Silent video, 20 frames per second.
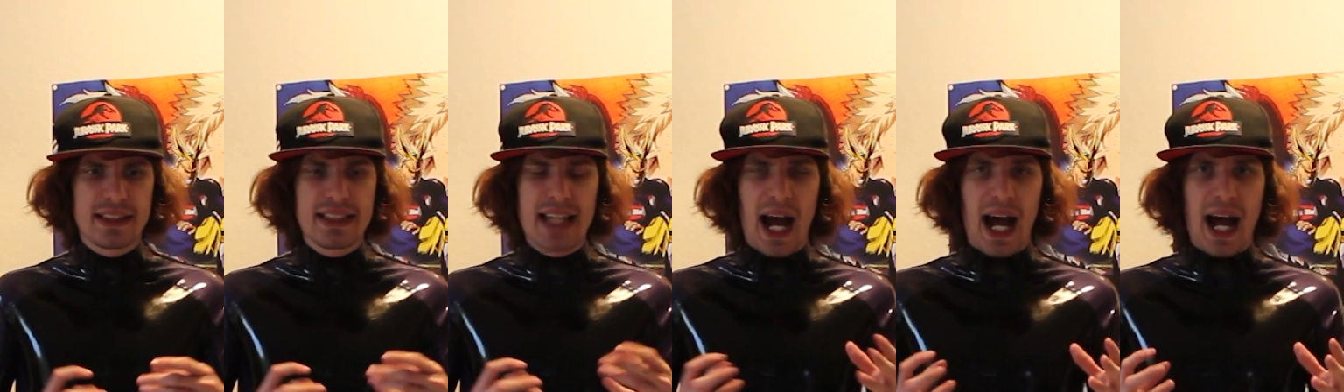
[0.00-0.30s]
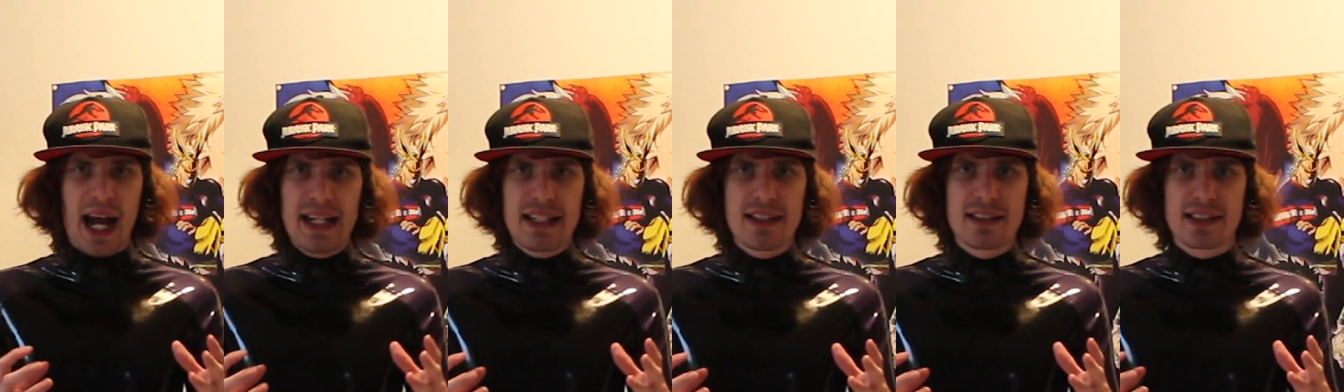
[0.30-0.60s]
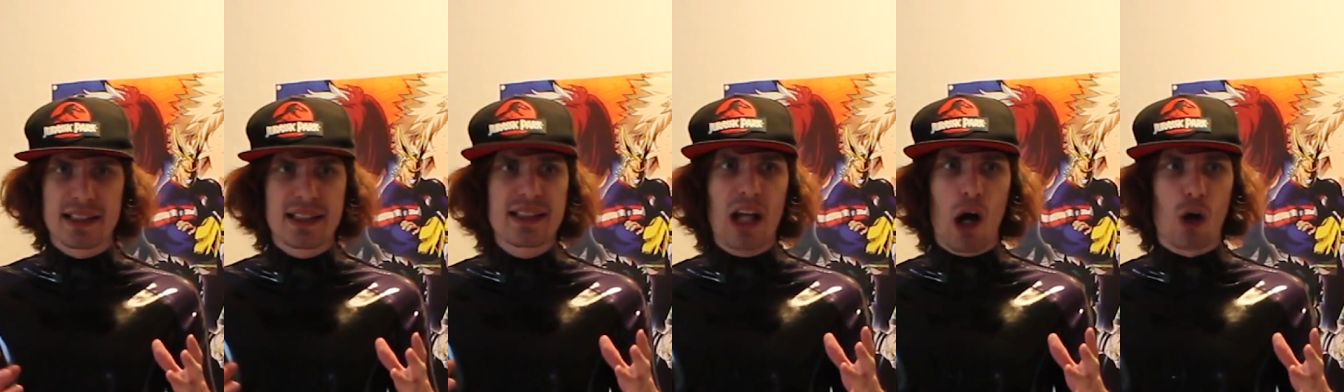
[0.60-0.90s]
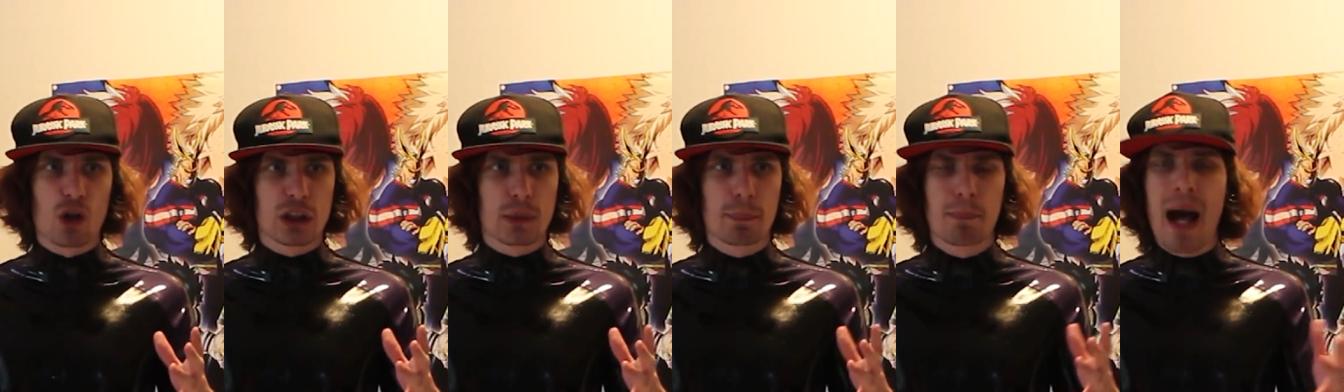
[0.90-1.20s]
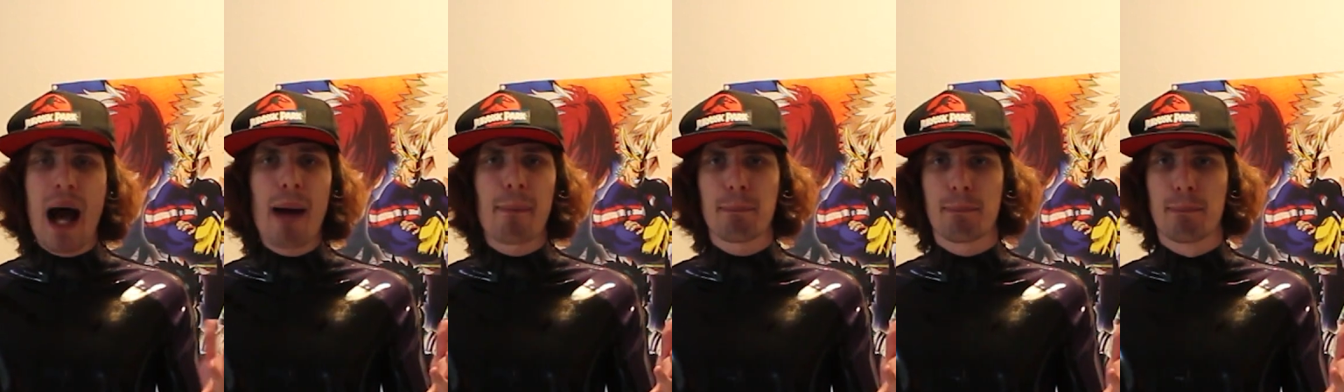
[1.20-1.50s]
Die Haie sind aus
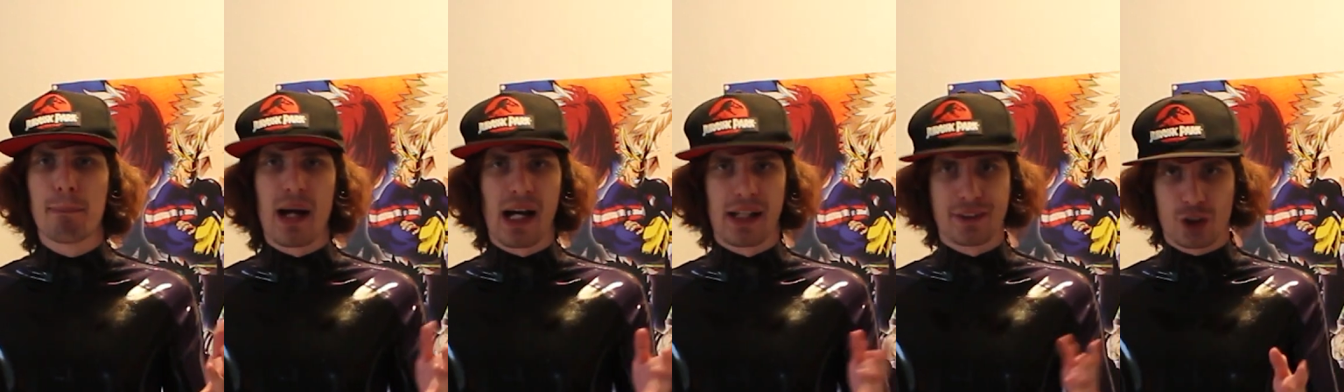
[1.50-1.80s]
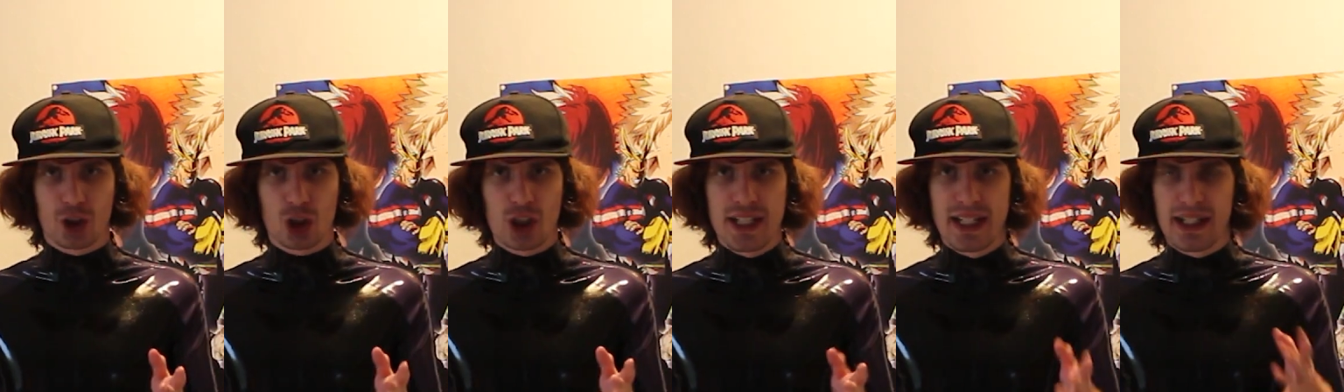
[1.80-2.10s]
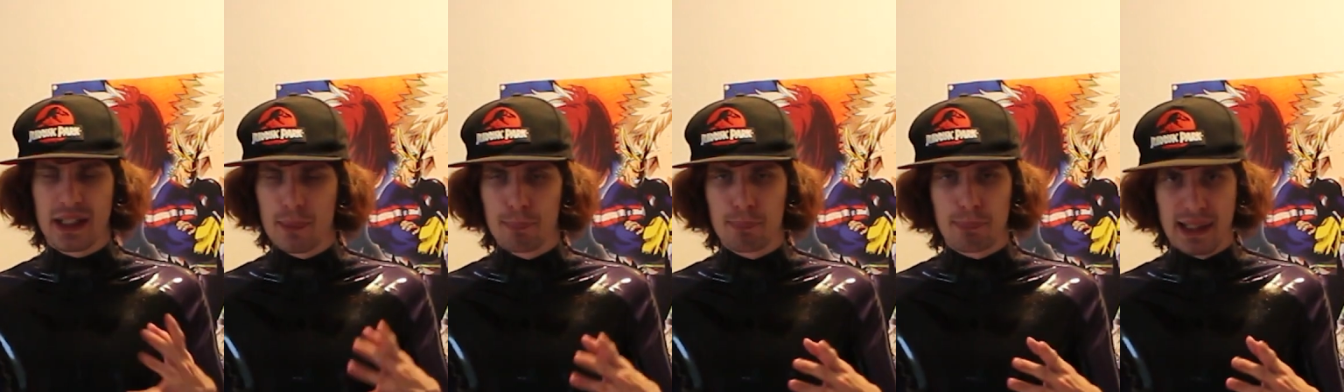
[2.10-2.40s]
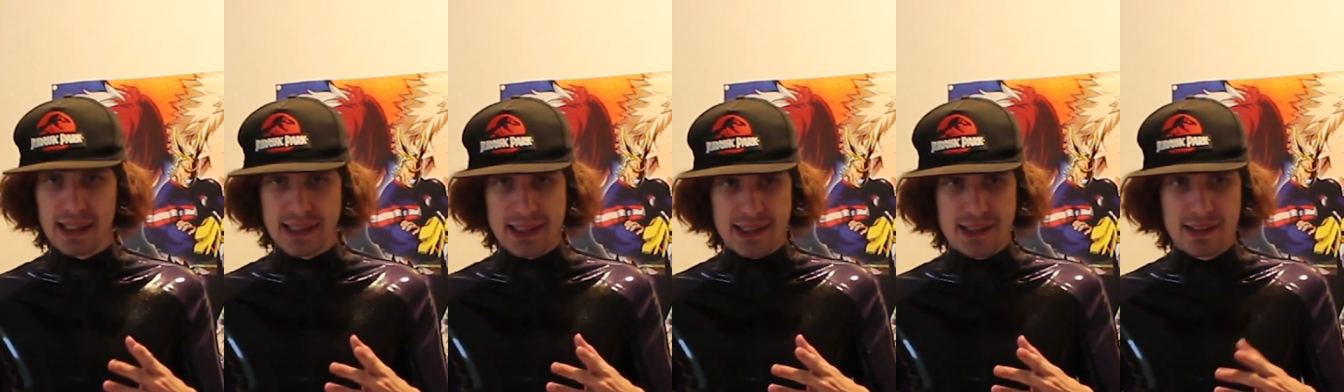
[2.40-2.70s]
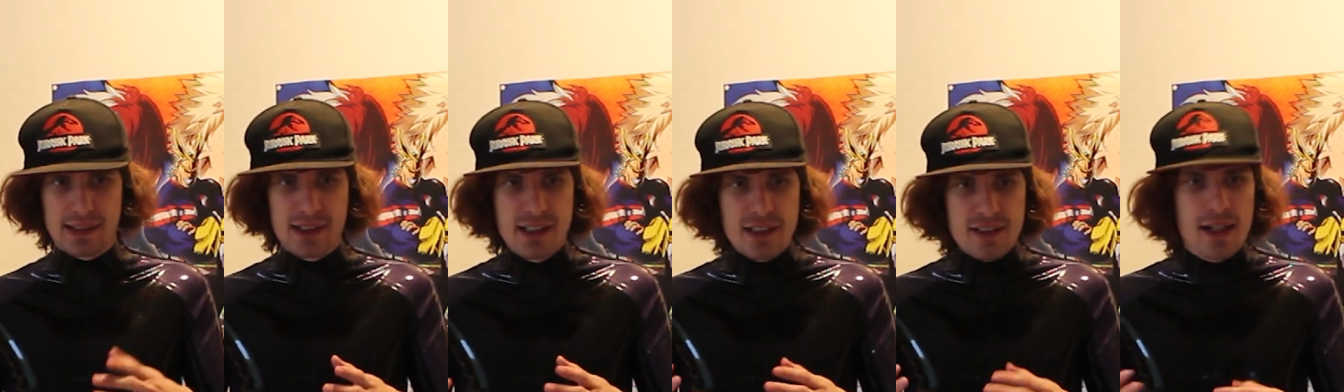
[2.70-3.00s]
Pappmaché
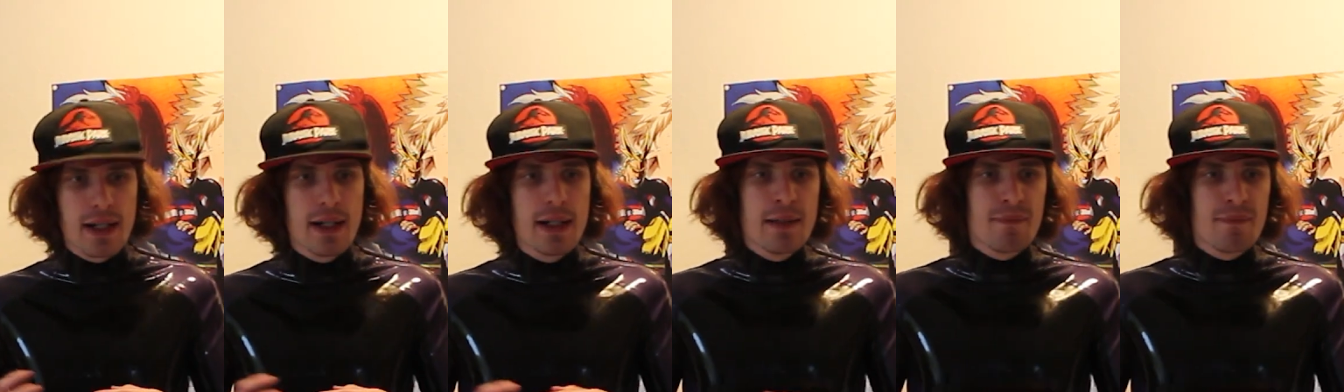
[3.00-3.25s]
gebastelt.